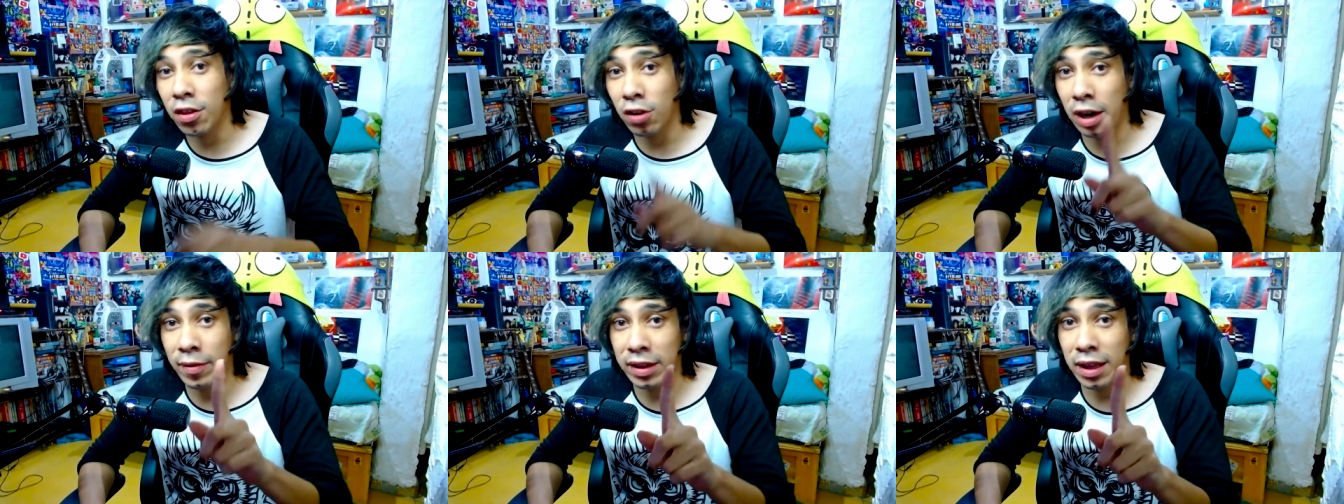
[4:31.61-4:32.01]

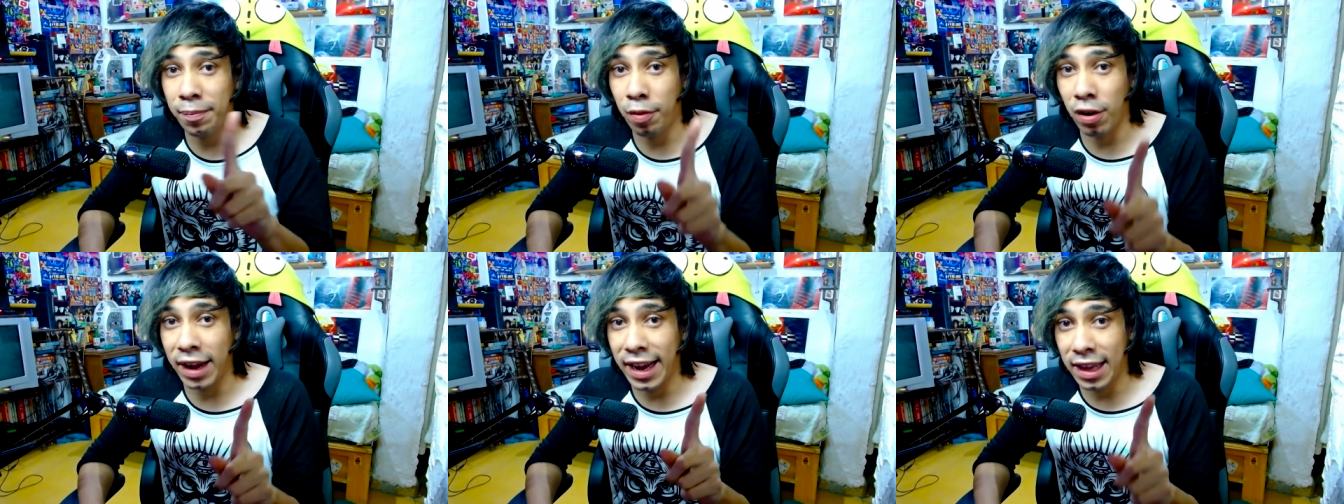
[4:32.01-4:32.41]
solamente
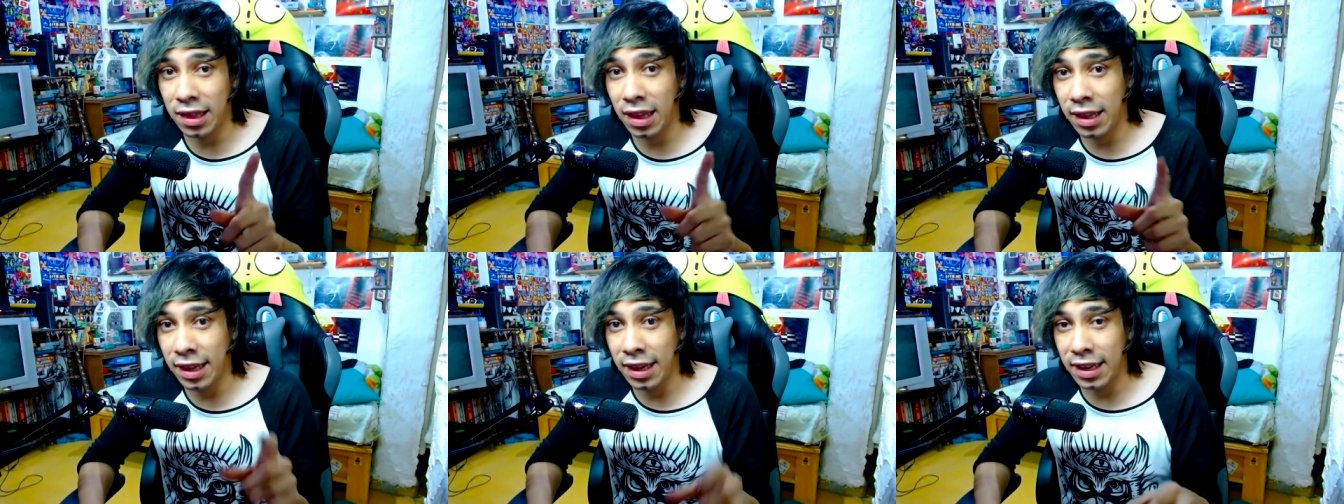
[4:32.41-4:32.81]
por
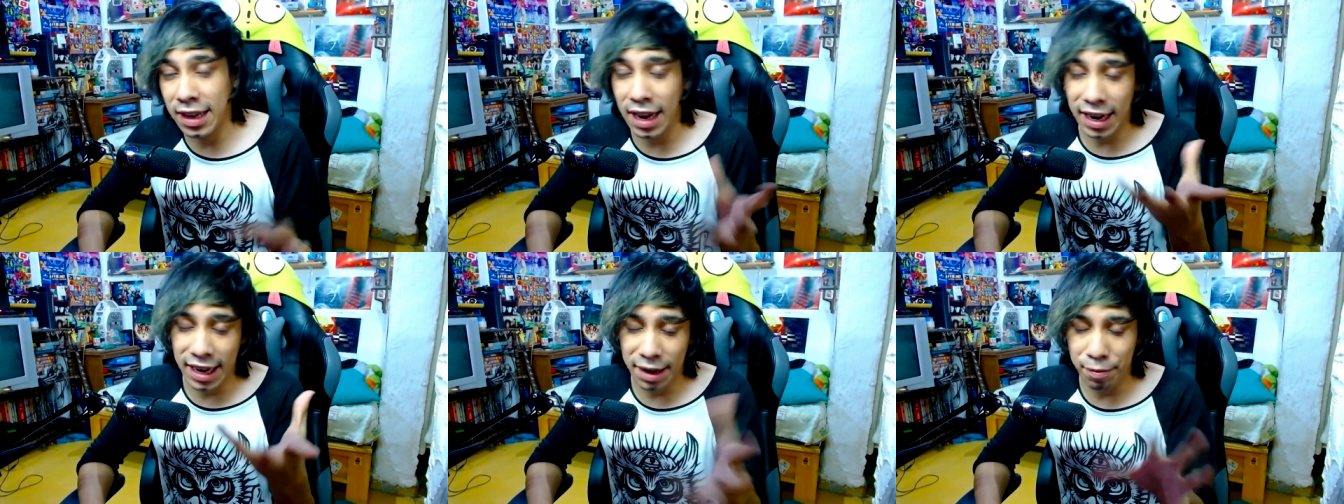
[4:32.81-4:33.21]
SD,
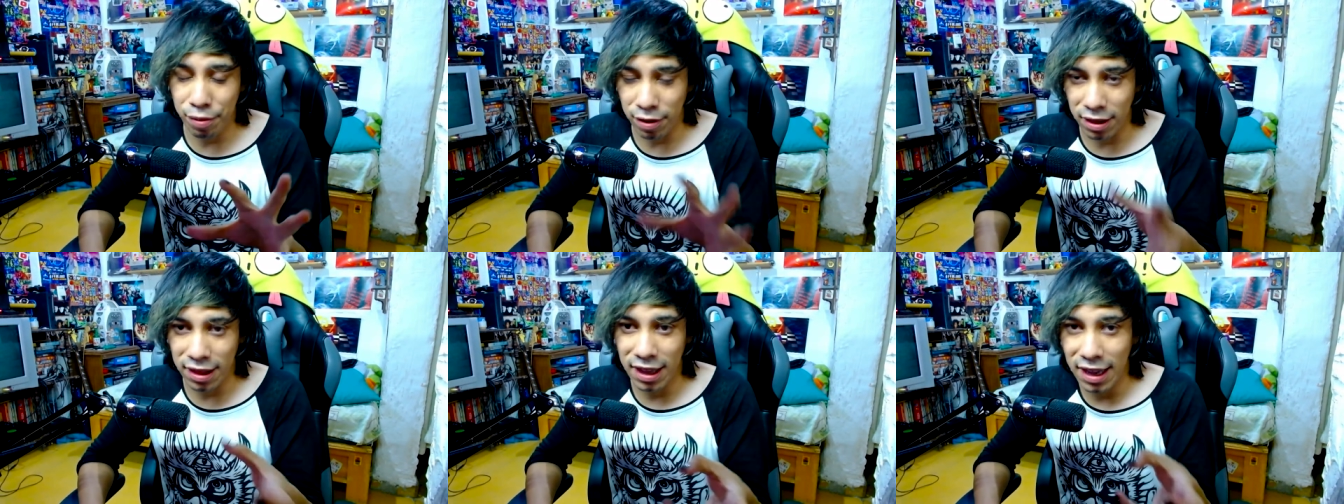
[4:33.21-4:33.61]
ya que
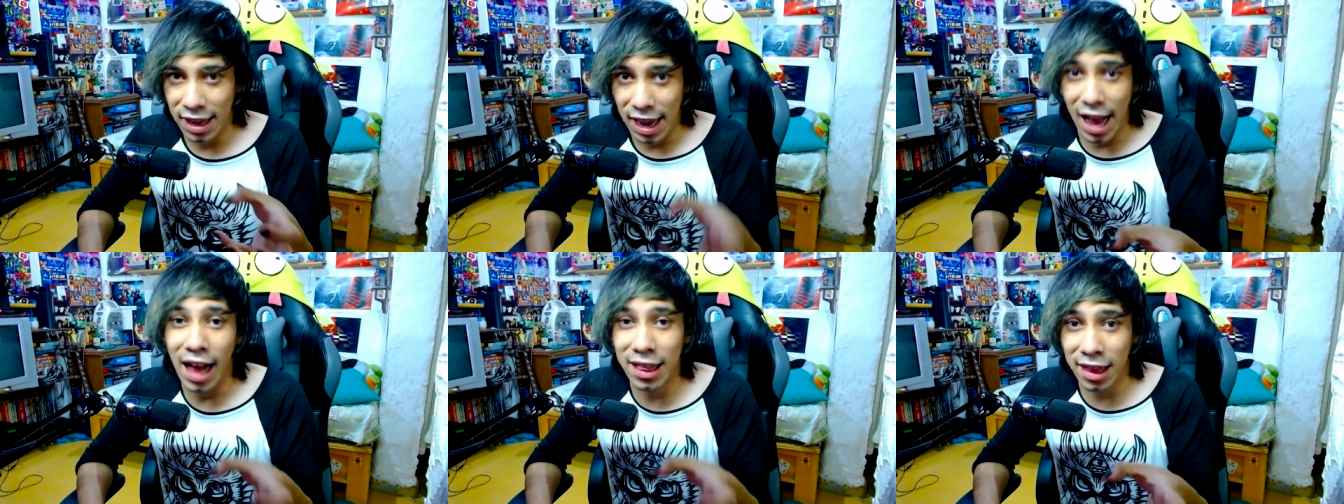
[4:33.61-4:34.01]
pues
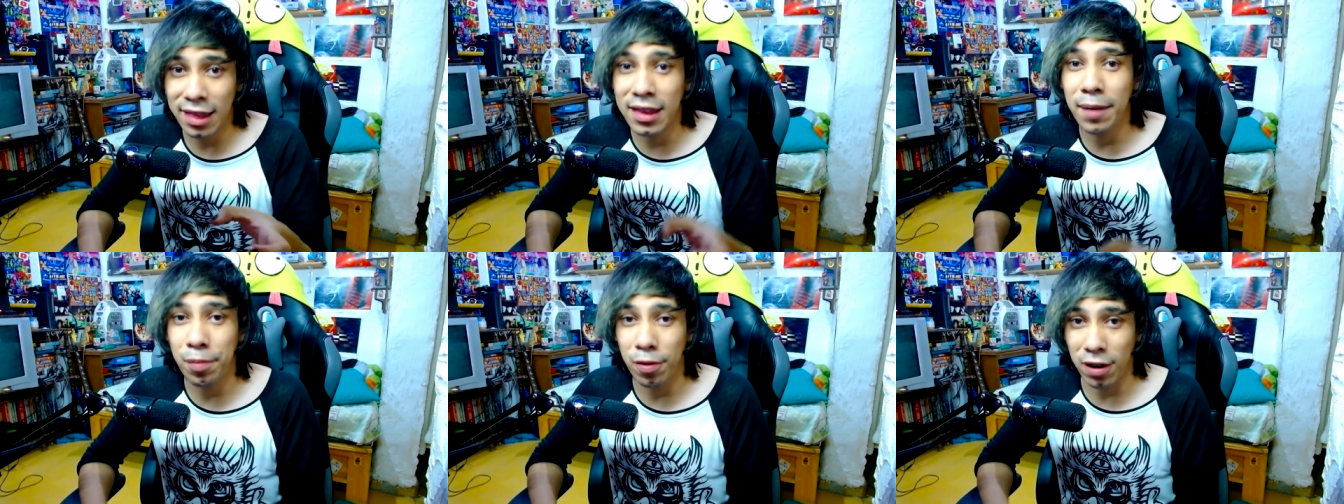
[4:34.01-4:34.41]
así
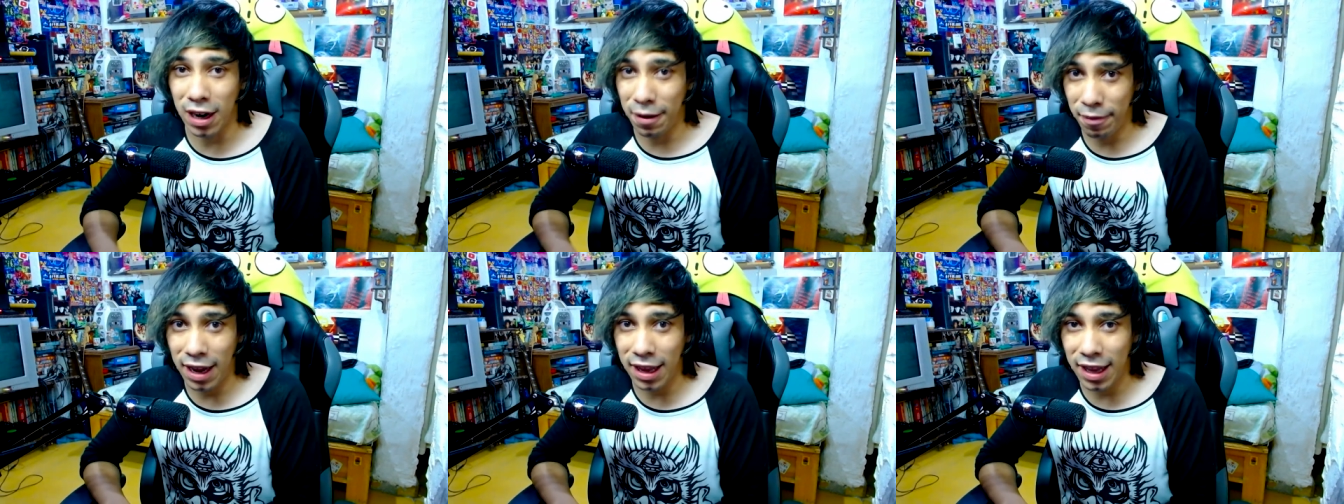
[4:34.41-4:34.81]
está
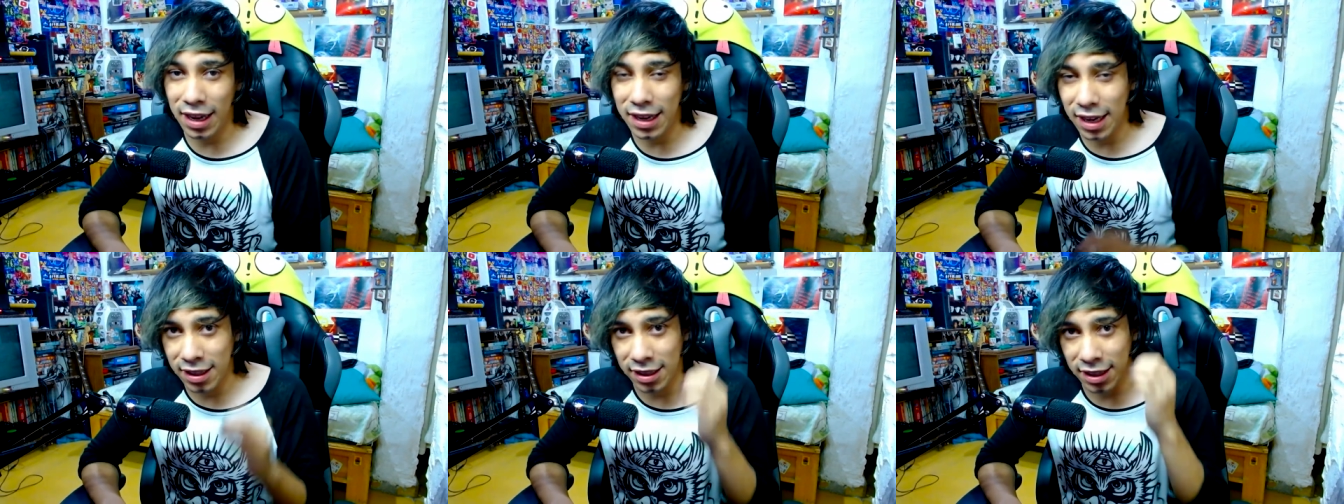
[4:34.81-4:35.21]

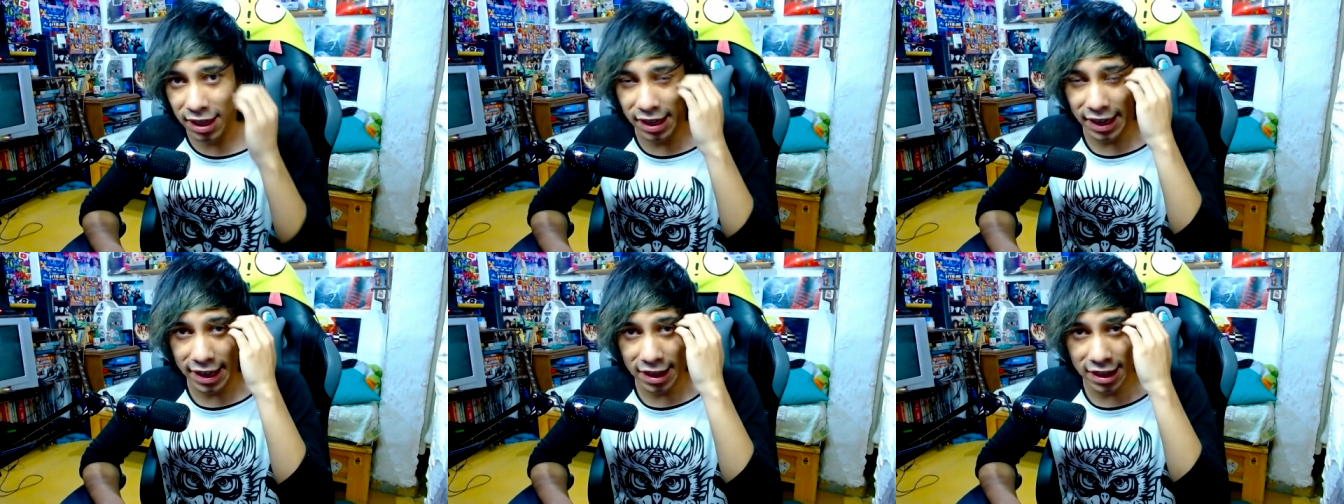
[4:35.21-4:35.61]
programada y así tiene que